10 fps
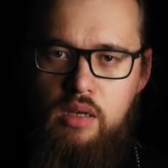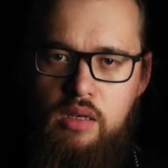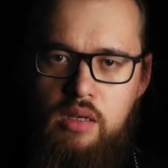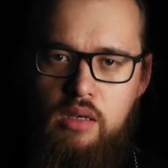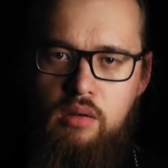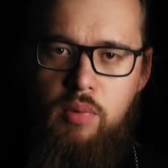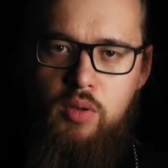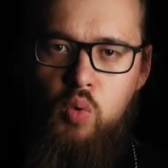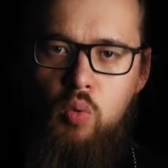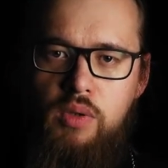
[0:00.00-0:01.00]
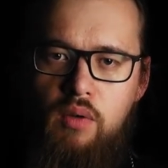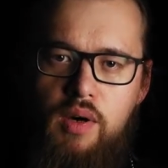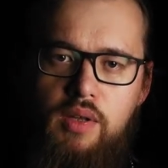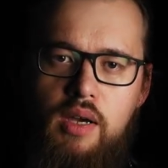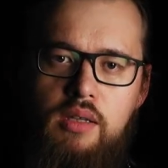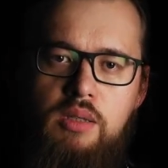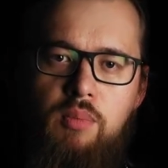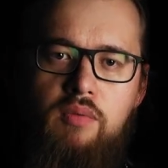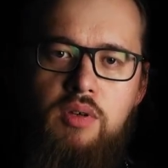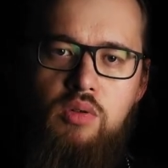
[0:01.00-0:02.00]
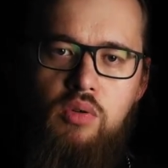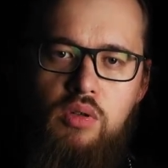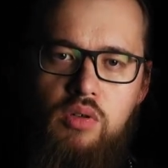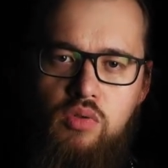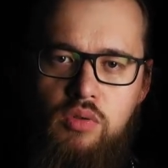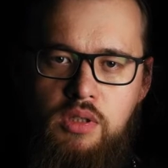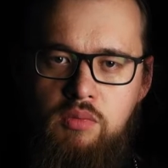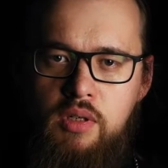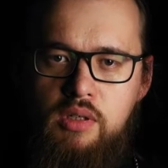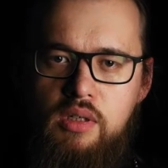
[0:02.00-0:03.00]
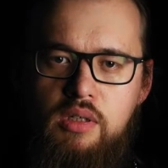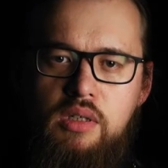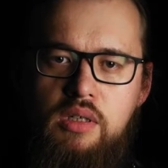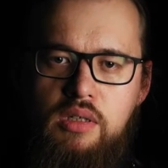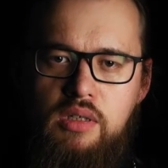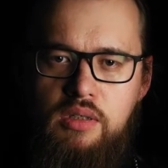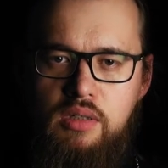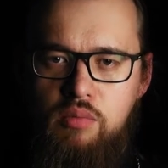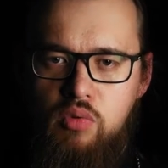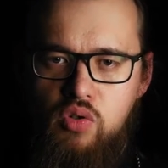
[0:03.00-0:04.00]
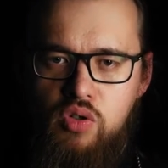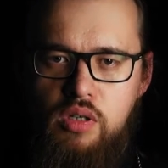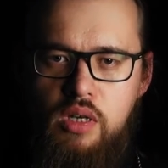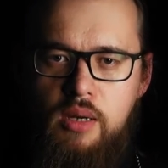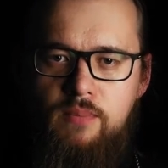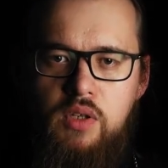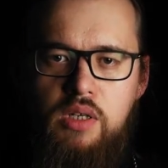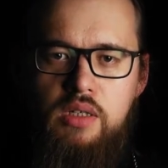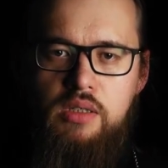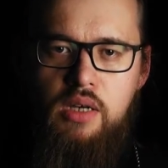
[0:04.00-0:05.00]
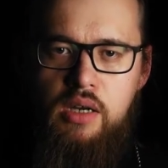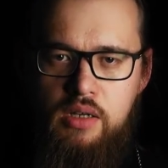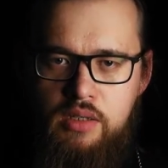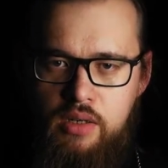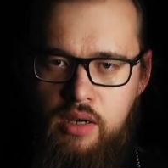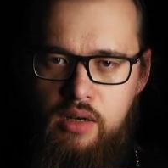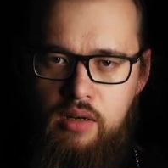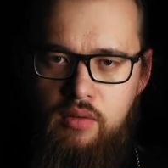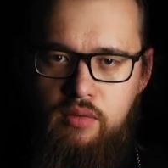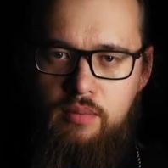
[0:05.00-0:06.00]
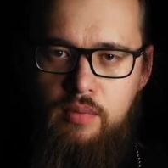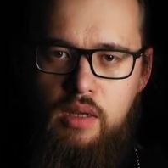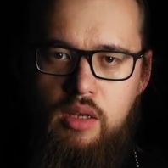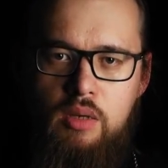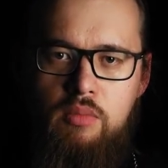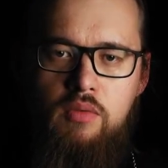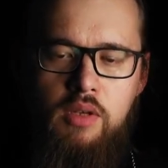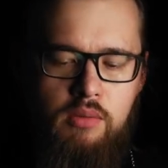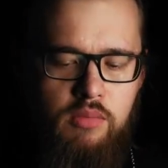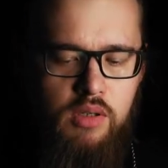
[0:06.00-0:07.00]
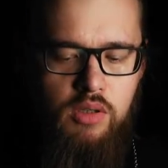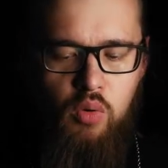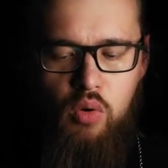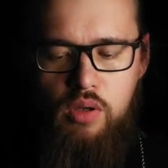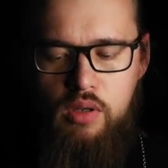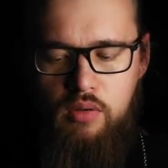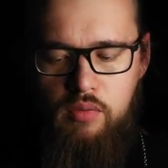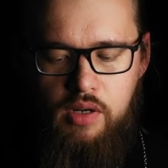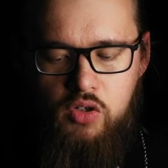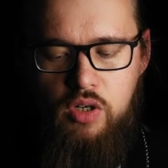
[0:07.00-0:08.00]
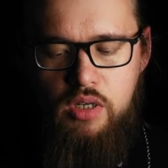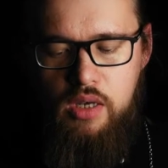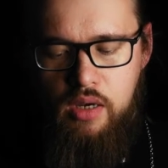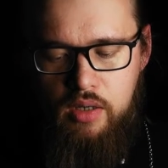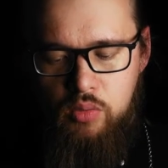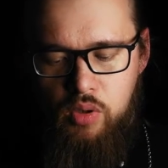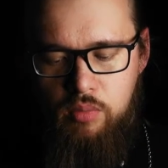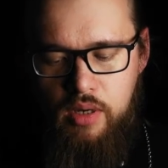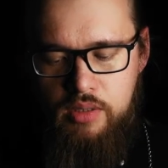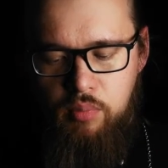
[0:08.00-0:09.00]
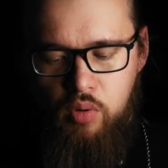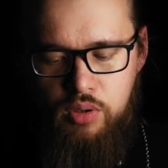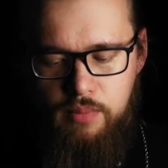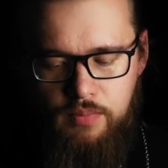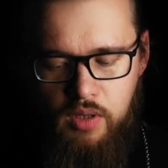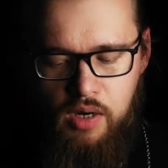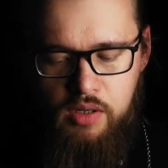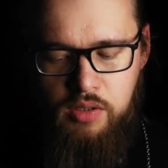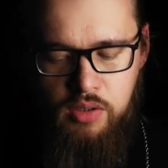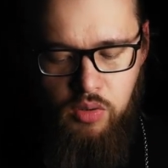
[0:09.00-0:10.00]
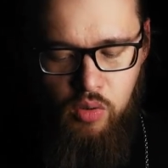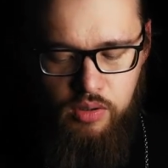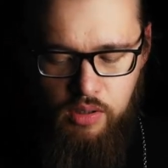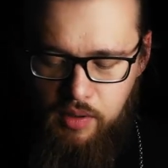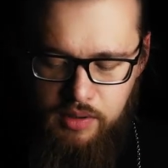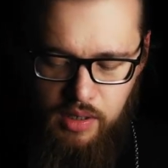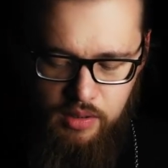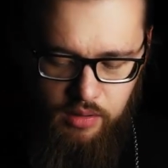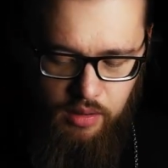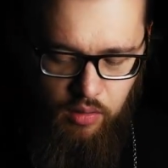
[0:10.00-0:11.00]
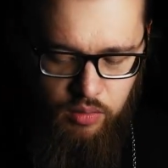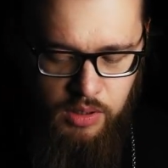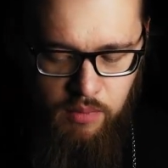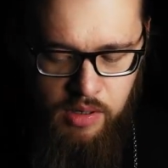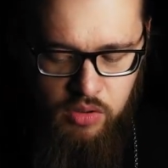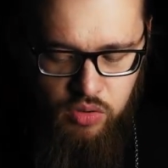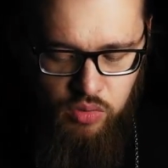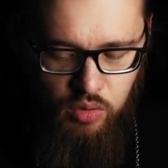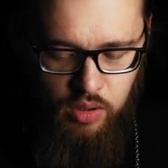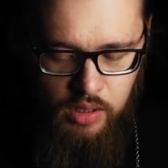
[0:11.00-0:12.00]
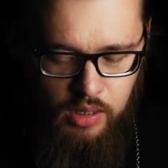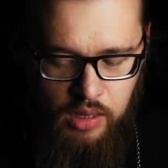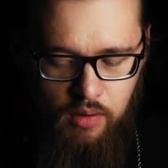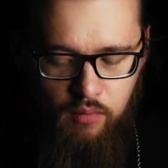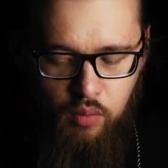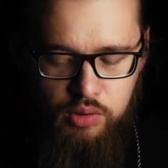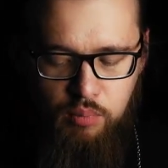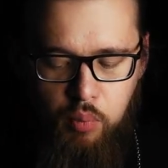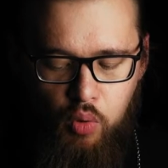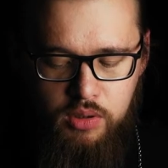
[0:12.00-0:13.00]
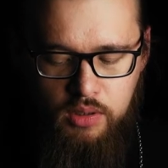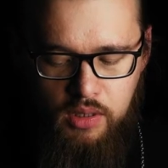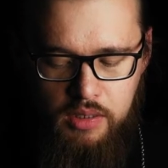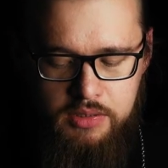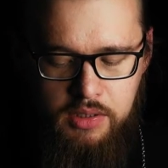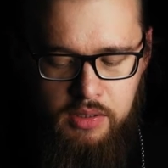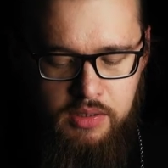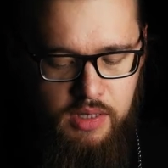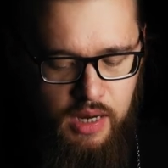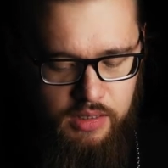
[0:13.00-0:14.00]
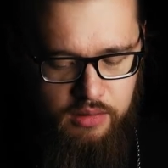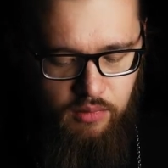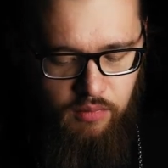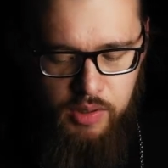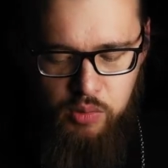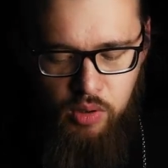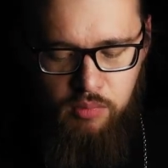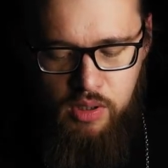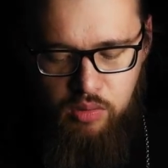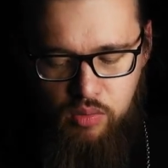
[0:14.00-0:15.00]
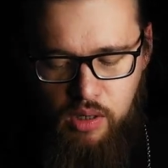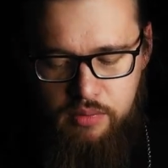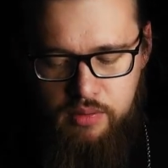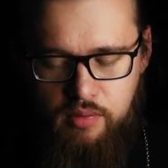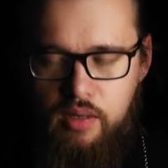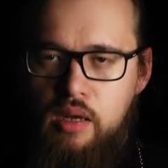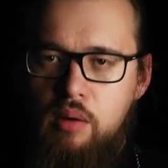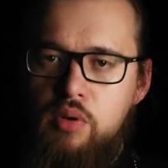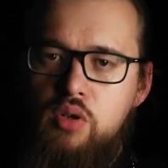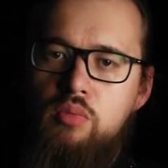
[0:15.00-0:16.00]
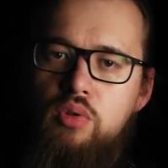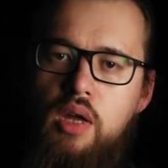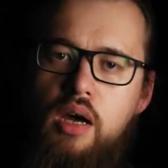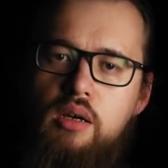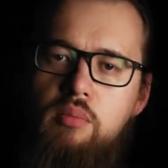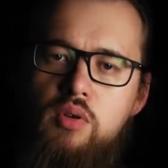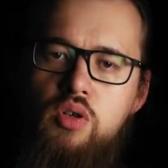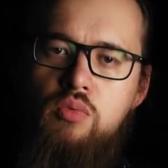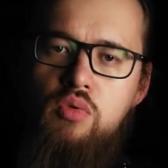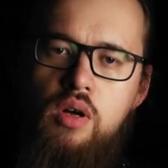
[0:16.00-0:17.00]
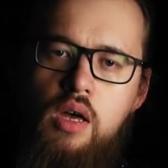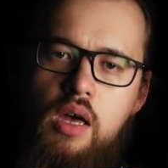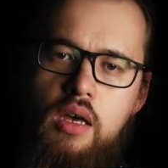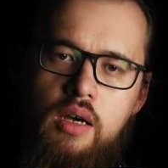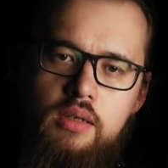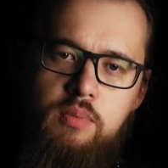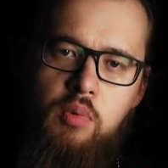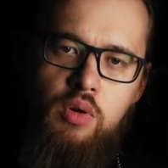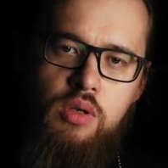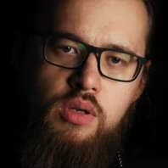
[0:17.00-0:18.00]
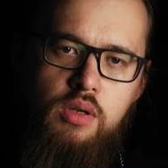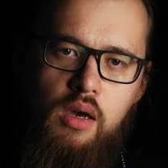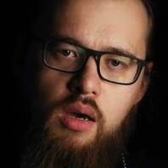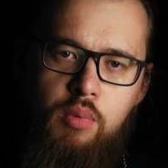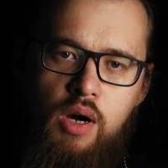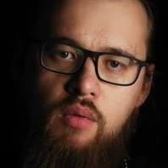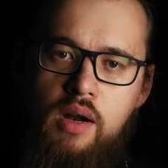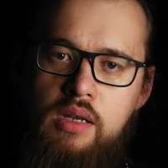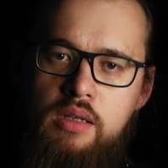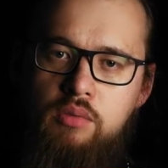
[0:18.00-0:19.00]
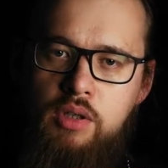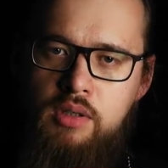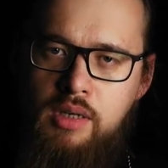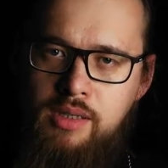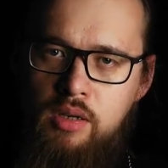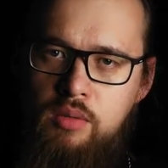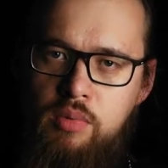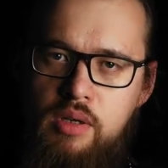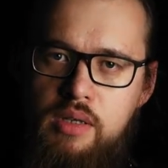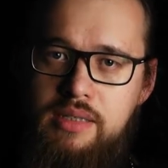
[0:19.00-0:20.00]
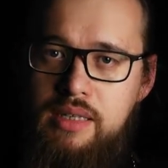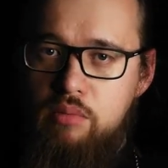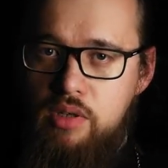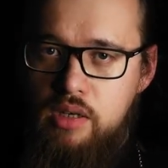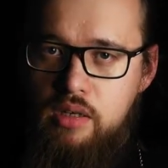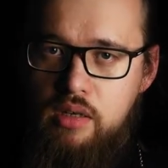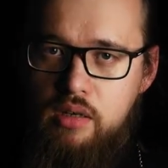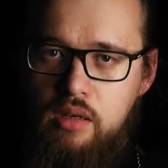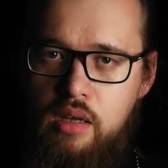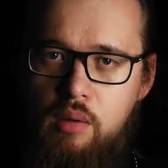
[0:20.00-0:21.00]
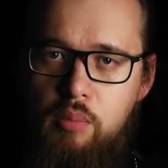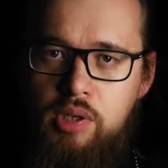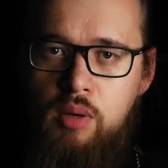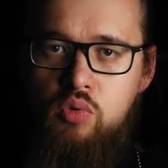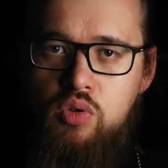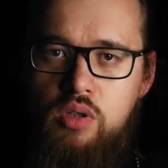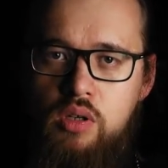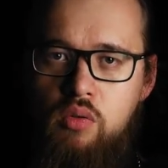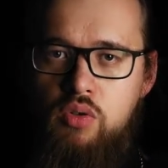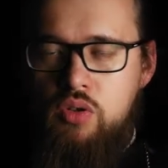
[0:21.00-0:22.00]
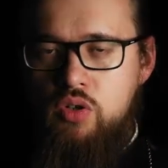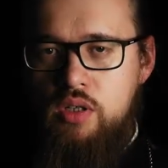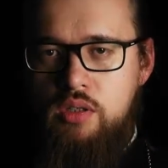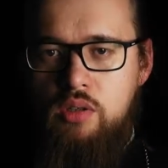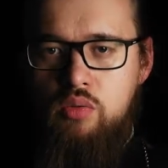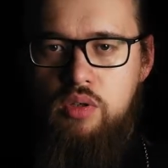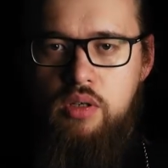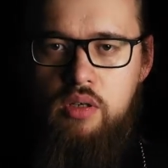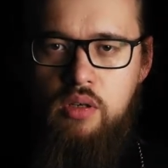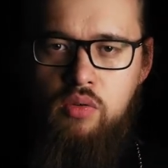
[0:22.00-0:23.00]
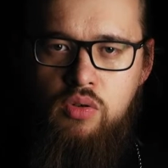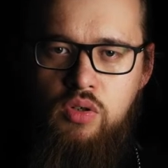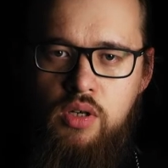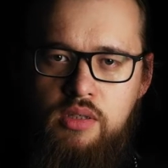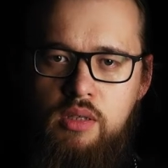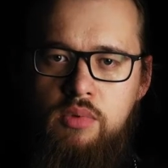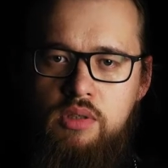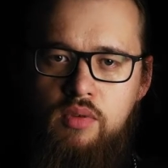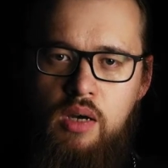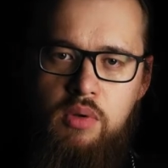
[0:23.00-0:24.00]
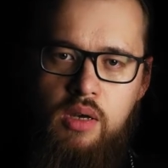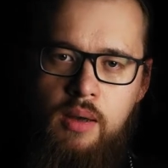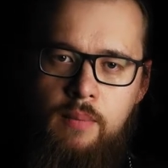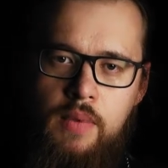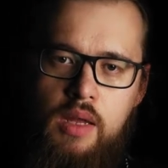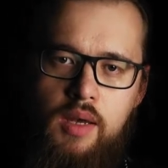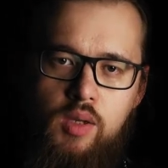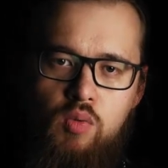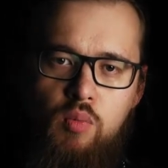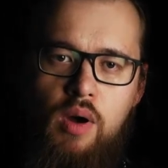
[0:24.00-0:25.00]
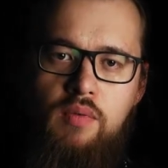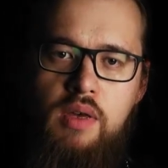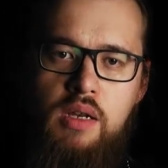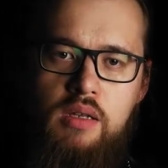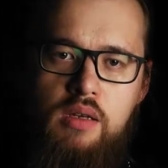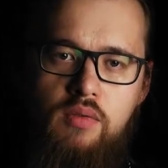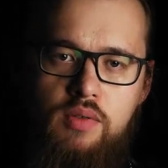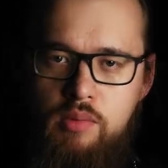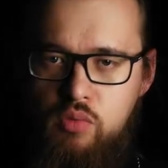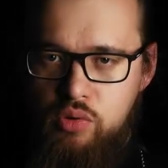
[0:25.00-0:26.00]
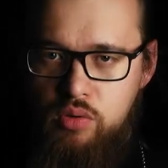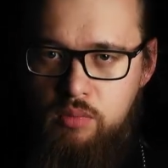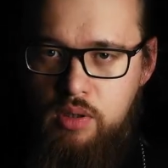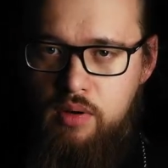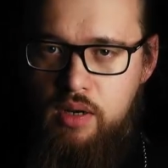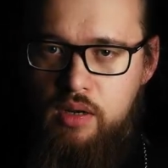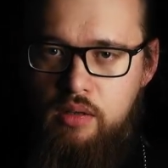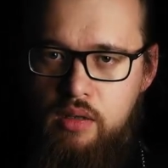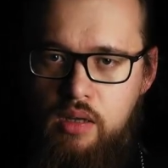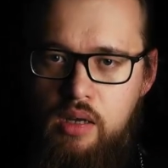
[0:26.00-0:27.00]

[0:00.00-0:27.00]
И потом Нафанаил исповедует, что действительно ты, Иисус, Сын Божий, ты царь Израиля. И мы видим то выражение, которым Господь характеризует Нафанаила. Он говорит, что вот подлинно израильтянин, в котором нет лукавства. Почему так? Почему Господь похвалил вот это, казалось бы, сомнение? Потому что очень часто люди, очень часто мы с вами готовы поверить всему, что нам говорят.